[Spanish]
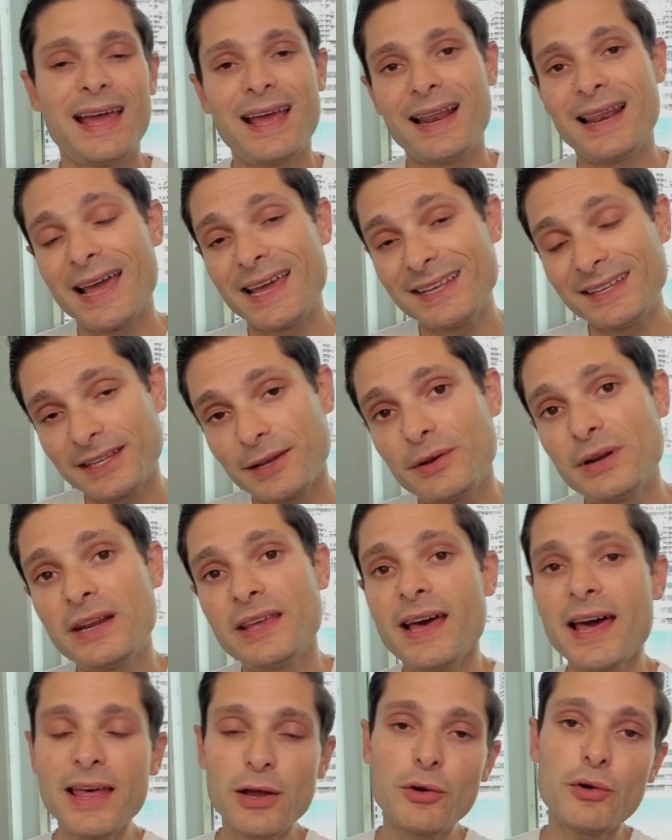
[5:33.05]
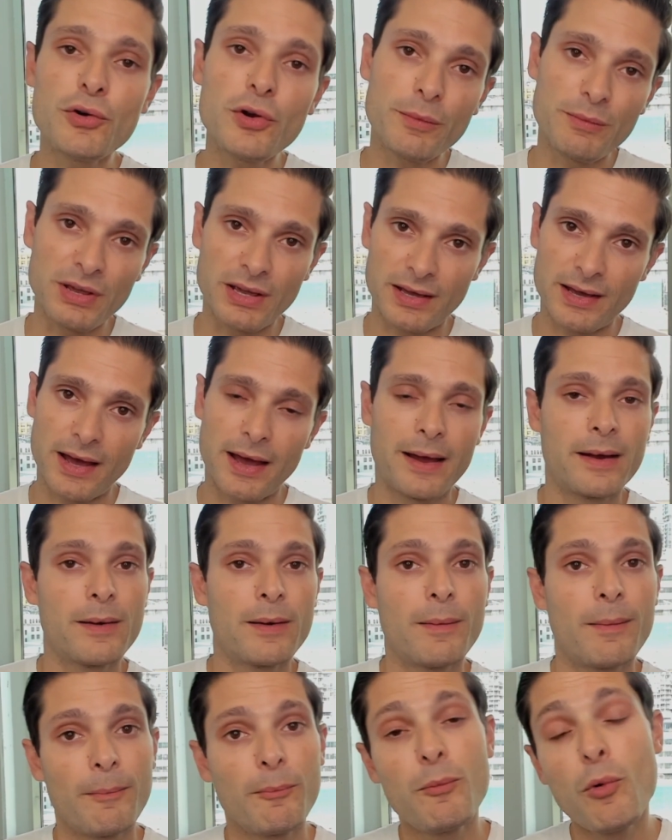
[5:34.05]
la instabilidad económica
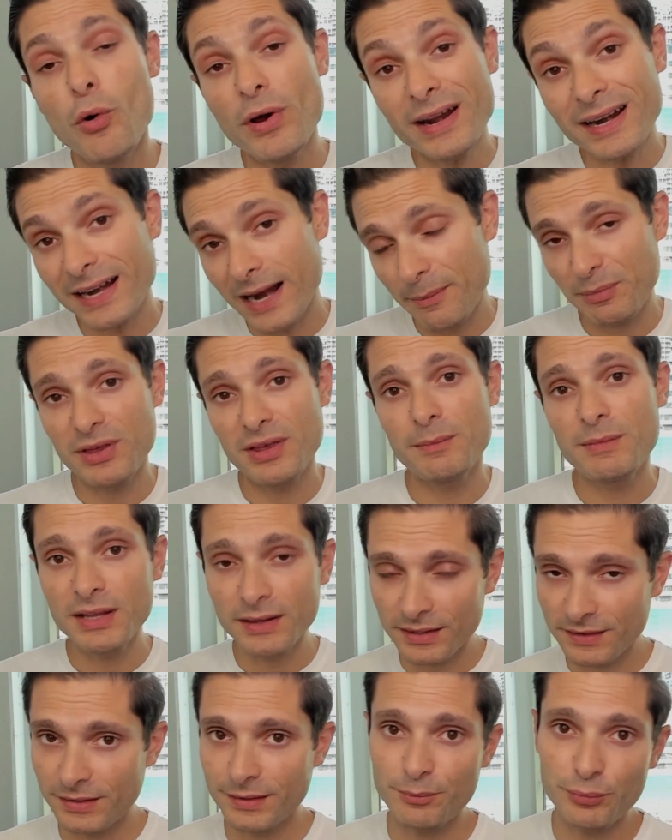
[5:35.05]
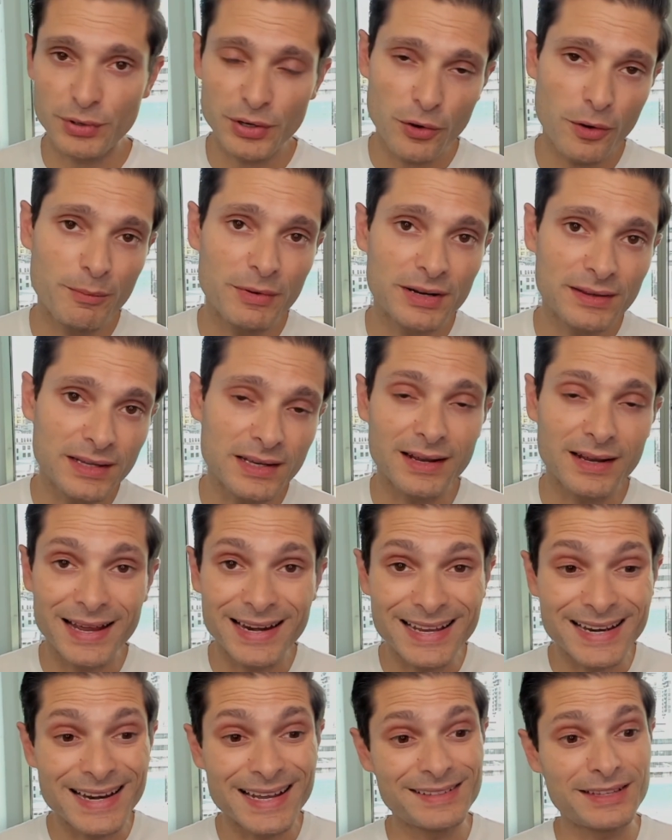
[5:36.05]
muy rápidamente se puede convertir
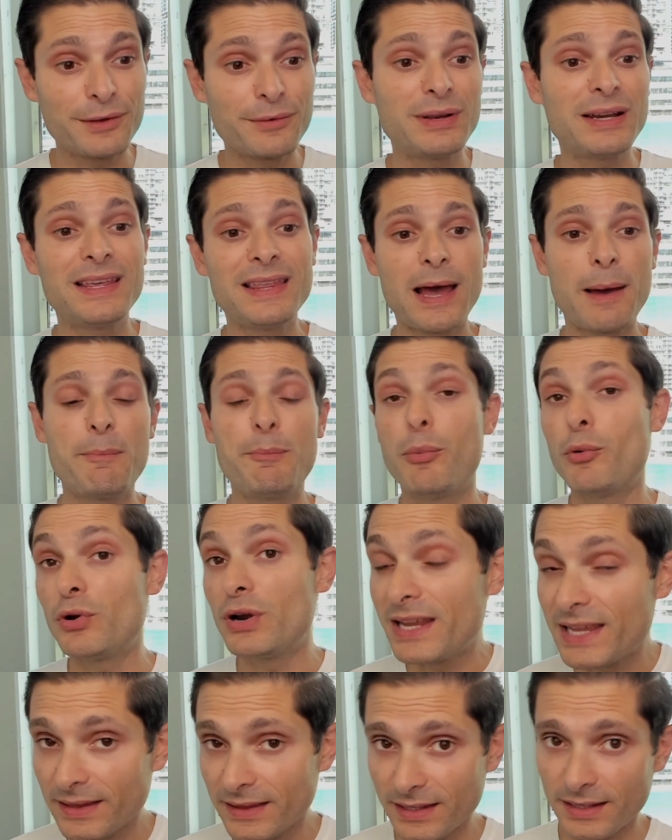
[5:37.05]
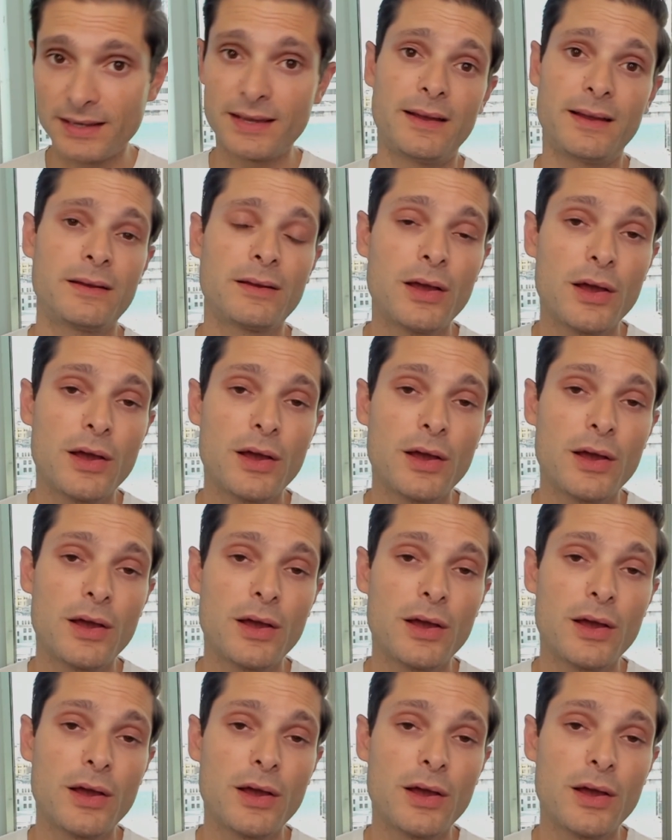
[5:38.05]
en inestabilidad política.